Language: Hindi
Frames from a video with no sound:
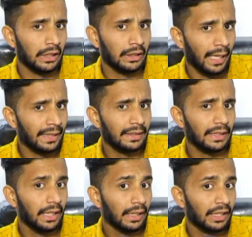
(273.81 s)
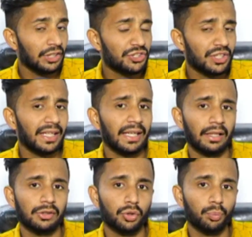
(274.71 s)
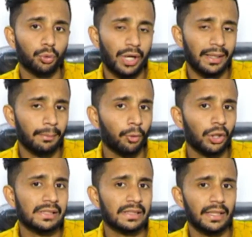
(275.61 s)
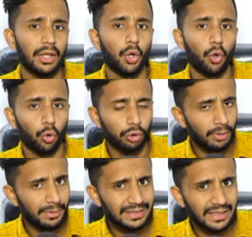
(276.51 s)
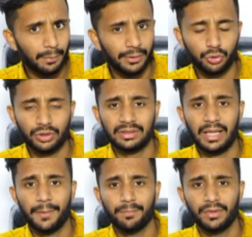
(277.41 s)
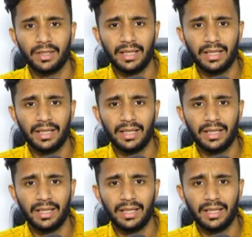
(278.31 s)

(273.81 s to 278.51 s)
नाइन के नीचे जो पुराने मॉडल्स हैं उनमें भी ये चलना बंद हो सकता है